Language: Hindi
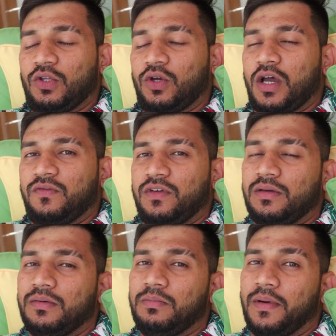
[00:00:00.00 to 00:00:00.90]
तो काफ़ी
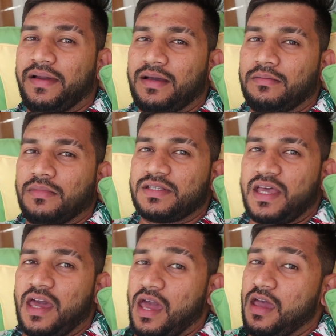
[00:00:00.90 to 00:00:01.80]
बढ़िया
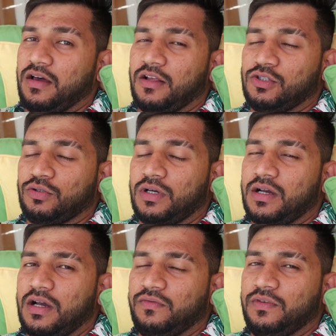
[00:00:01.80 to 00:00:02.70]
मज़ा है एंकर जो था
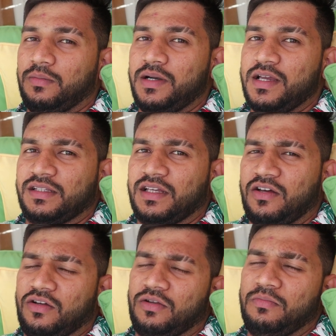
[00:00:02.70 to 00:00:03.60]
काफ़ी बढ़िया था
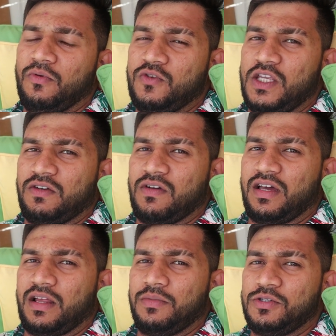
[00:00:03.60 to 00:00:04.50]
और म्यूज़िक
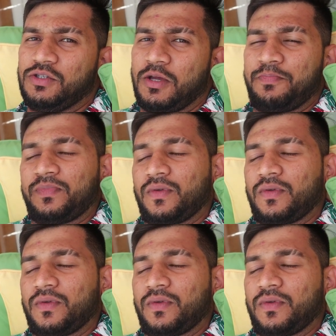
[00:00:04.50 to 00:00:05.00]
वगैरह भी जो है